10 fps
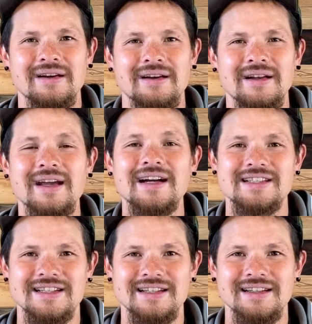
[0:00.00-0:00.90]

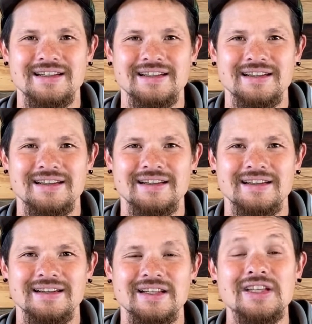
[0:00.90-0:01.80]
レガシー、
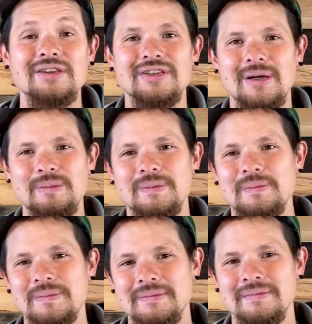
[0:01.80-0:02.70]
キングダム、
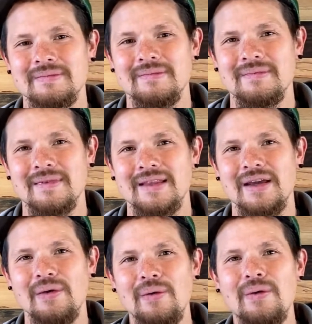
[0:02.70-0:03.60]

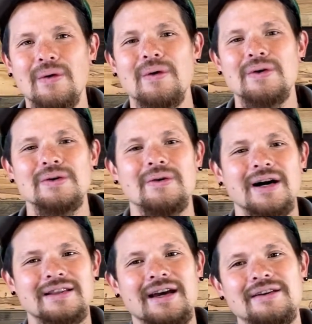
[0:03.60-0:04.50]
ね、王国を
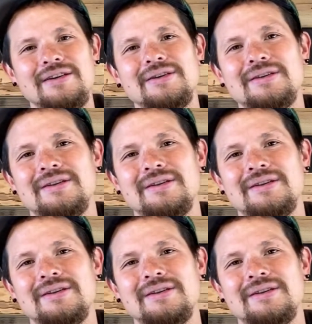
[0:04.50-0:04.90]
与えるよ。